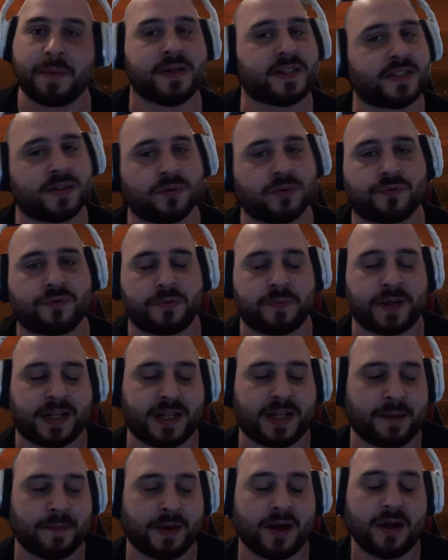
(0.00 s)
Et sinon, il faut mettre
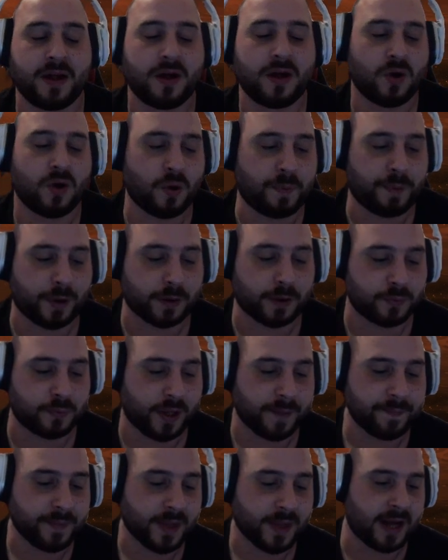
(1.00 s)
la main au porte-monnaie.
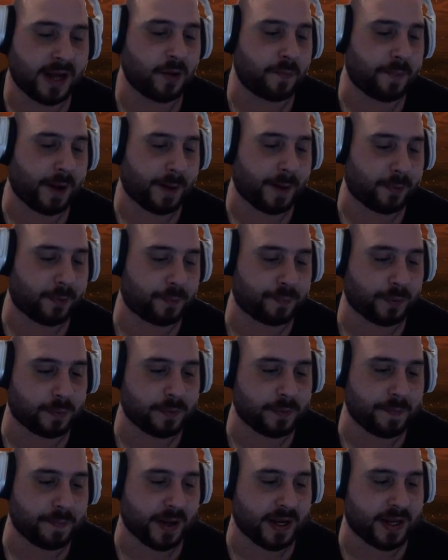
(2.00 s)
Allez, on part pour le
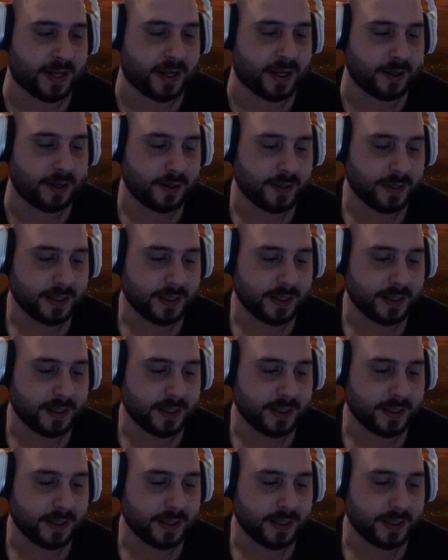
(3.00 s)
premier palier